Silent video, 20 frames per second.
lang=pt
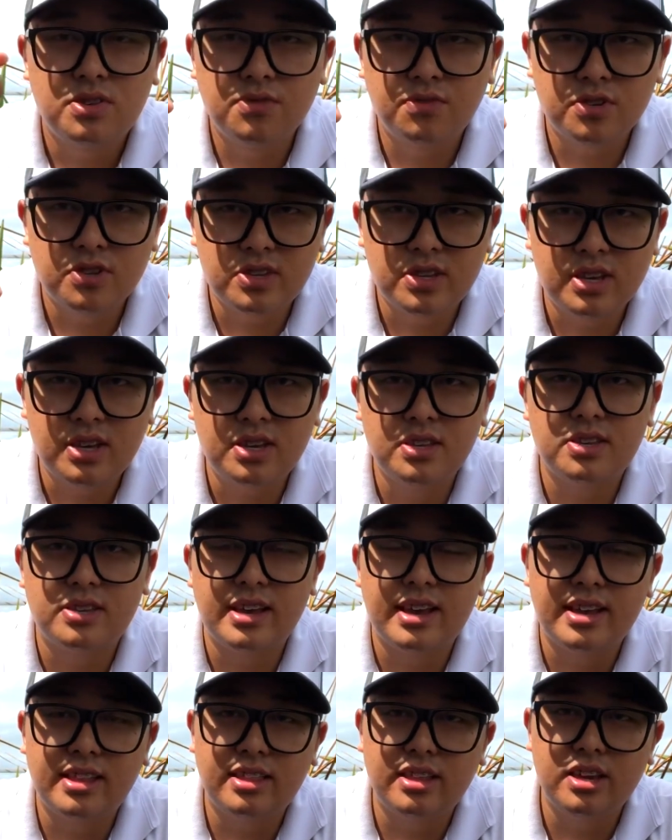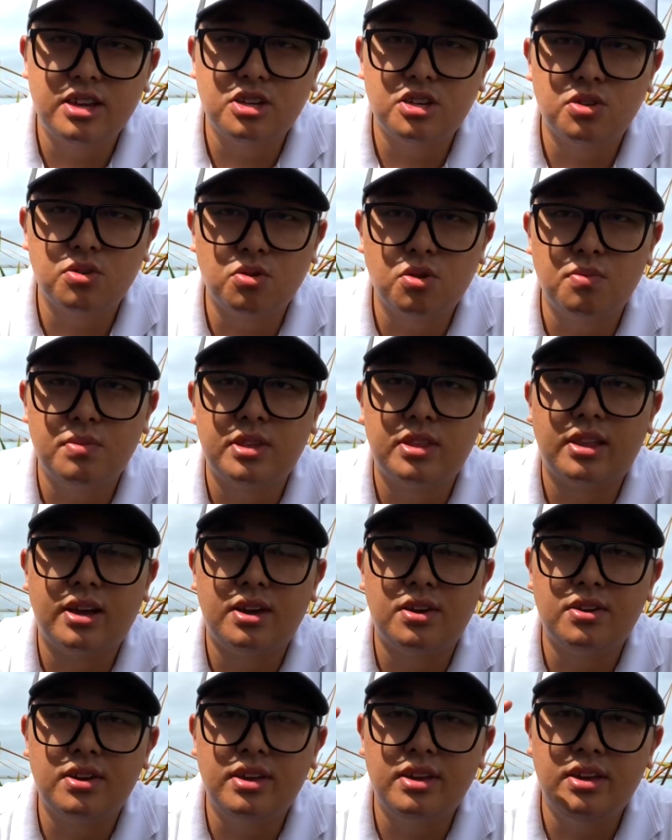Se você quiser, deixa no
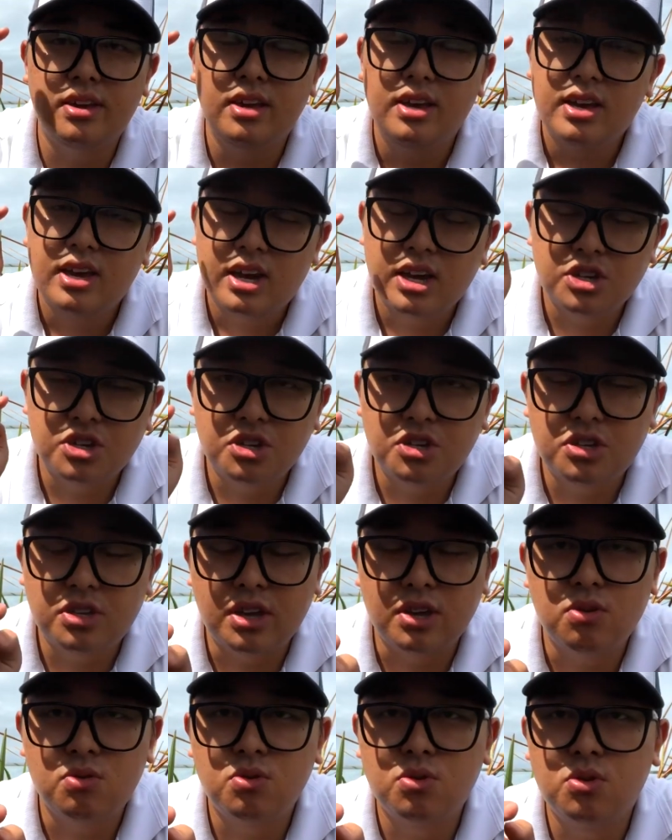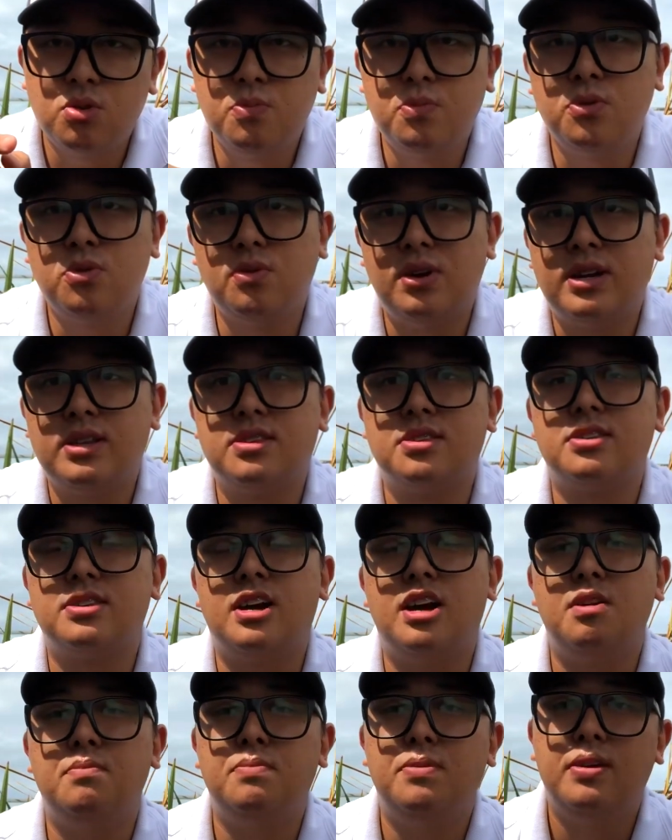comentário aí. A gente tem um grupo no
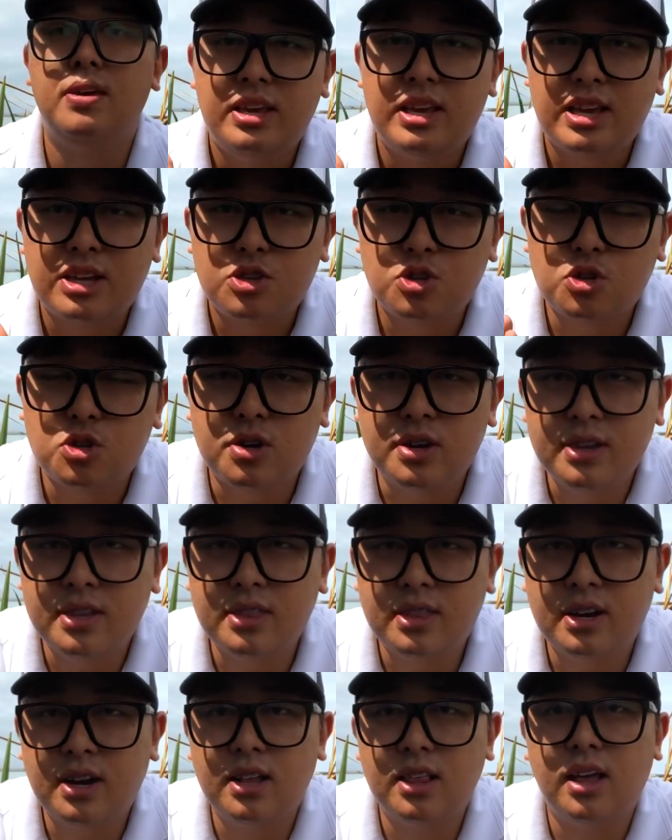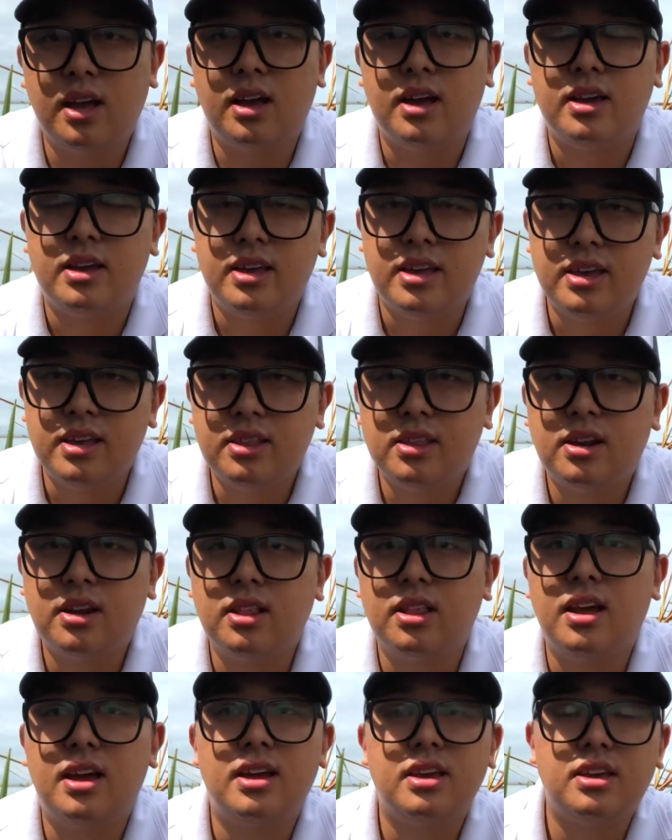WhatsApp e é só entrar lá. Entra
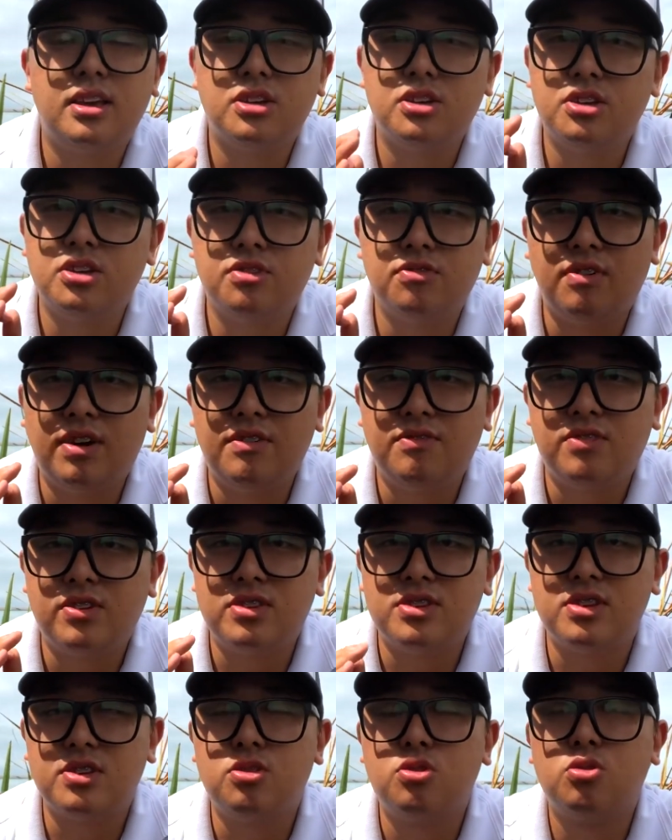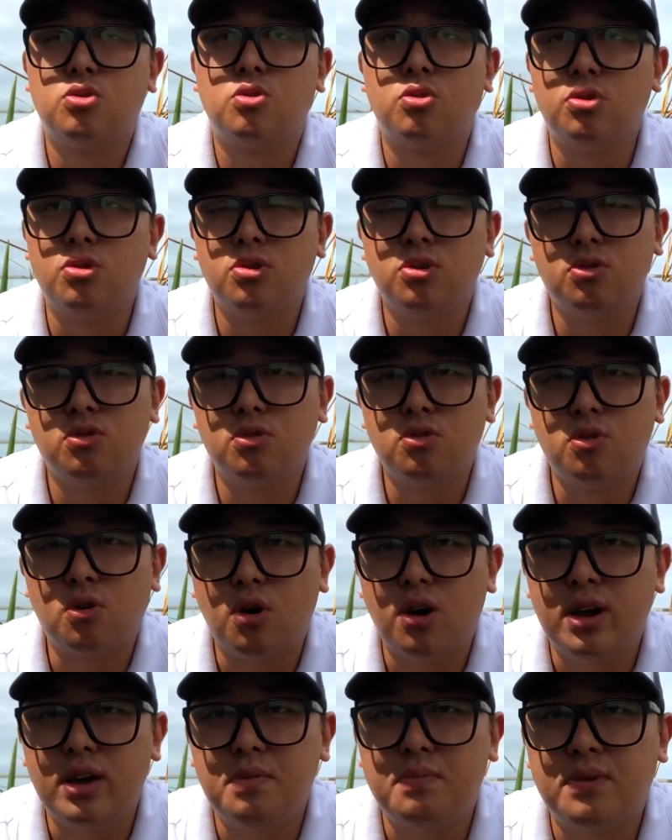lá que a gente vai fazer todo o
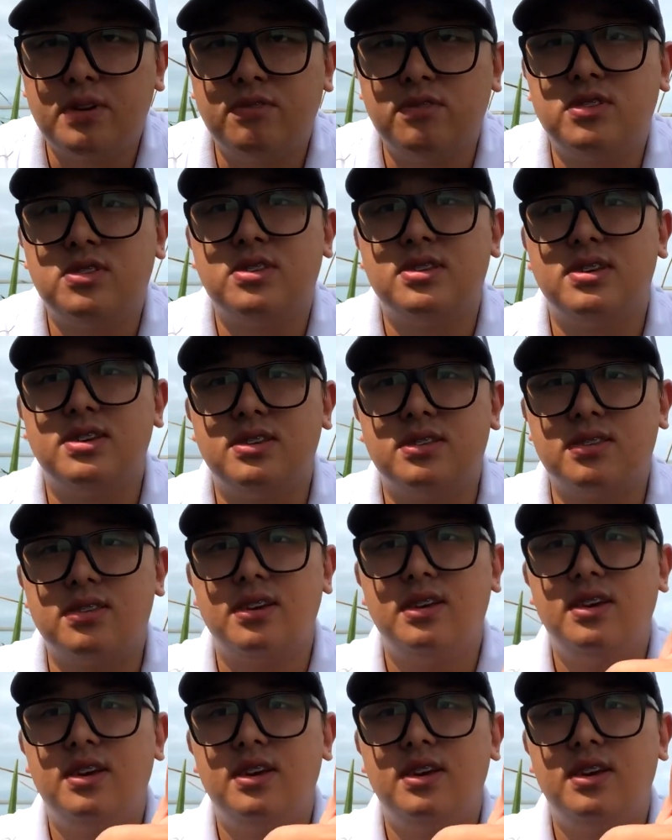corre para vocês.